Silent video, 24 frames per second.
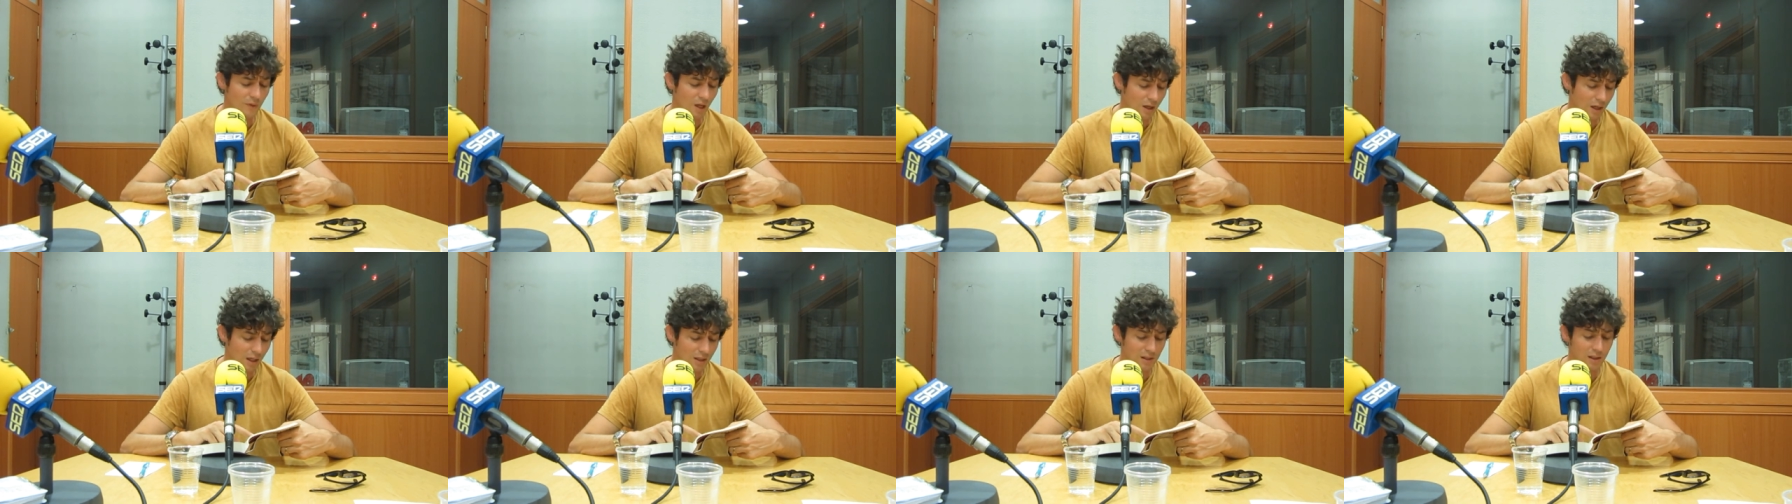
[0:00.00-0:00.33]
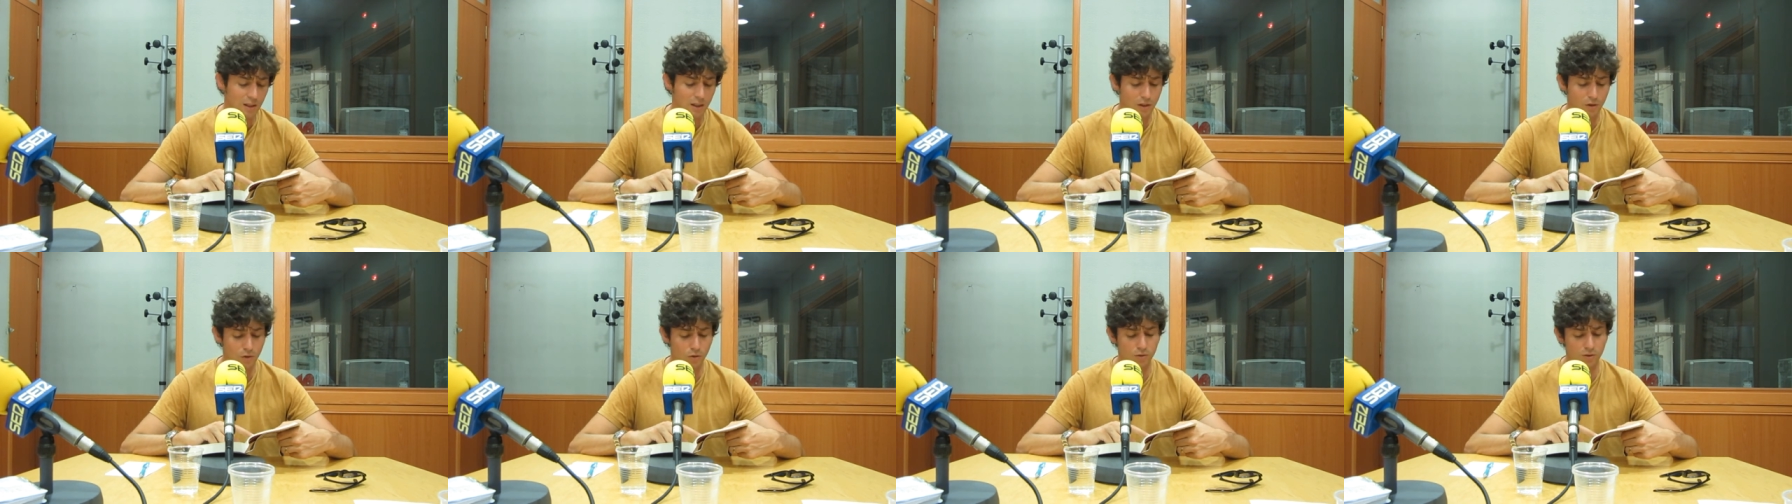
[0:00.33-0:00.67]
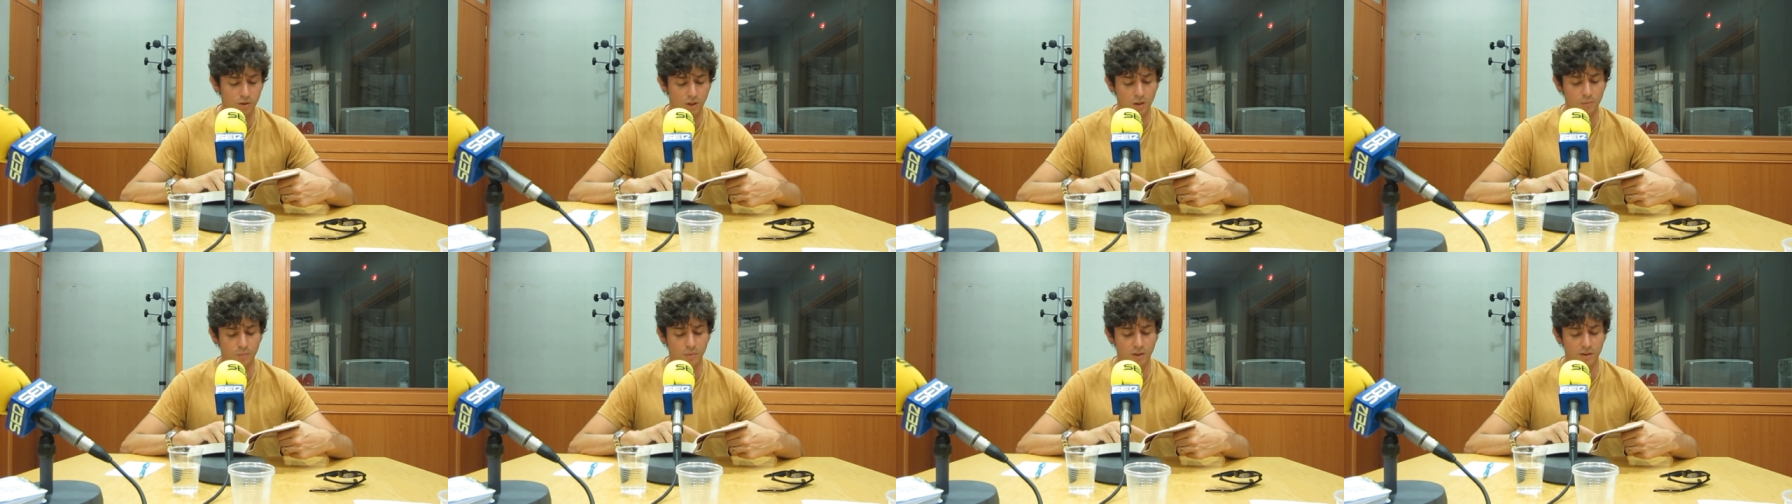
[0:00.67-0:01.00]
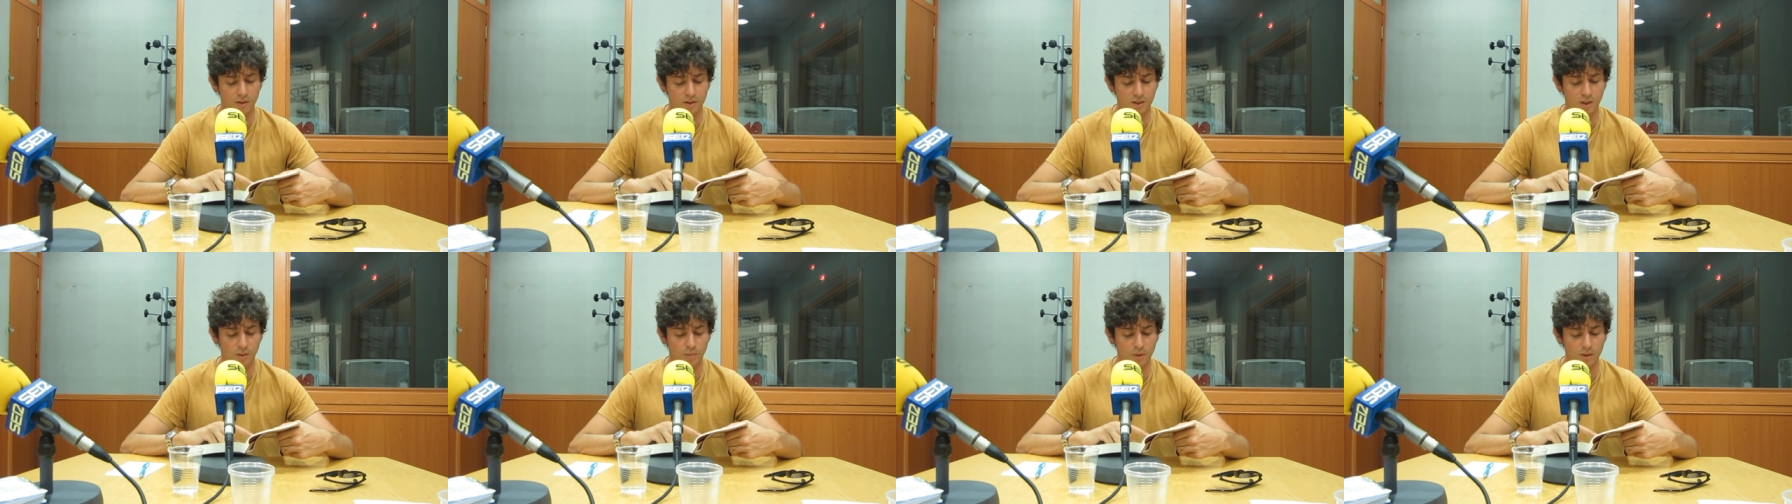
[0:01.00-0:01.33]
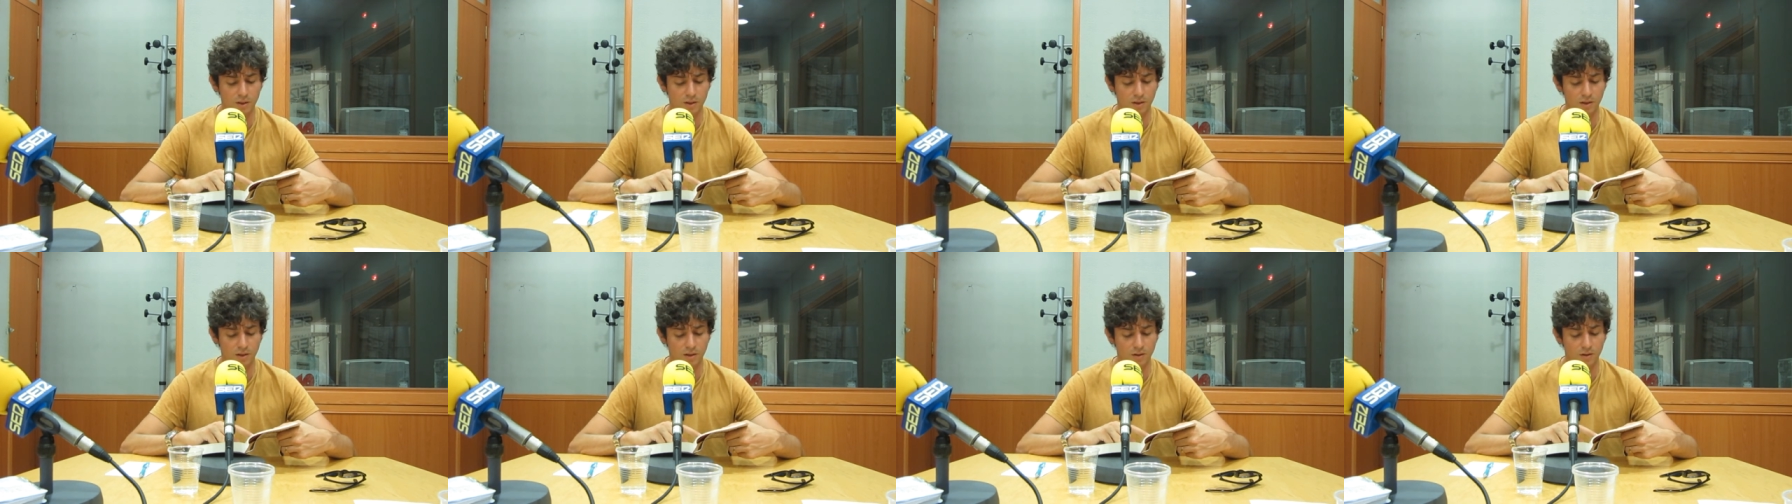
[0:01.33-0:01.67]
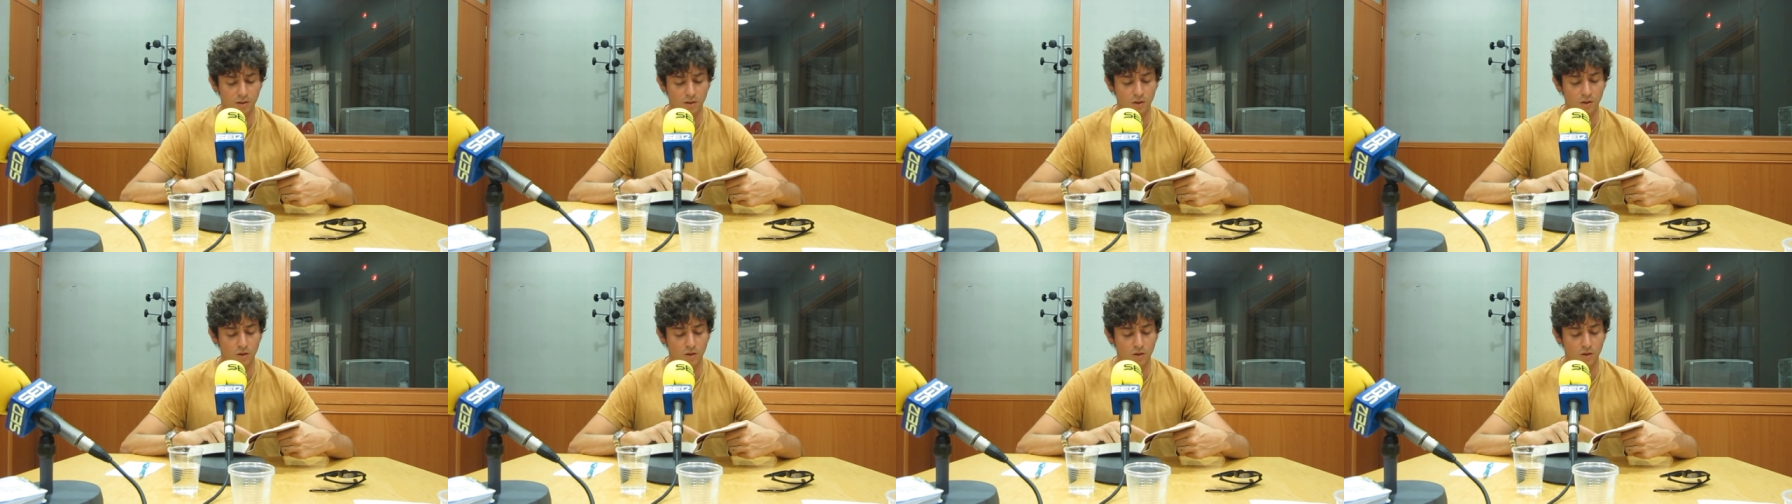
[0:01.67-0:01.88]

Allí le encontré precisamente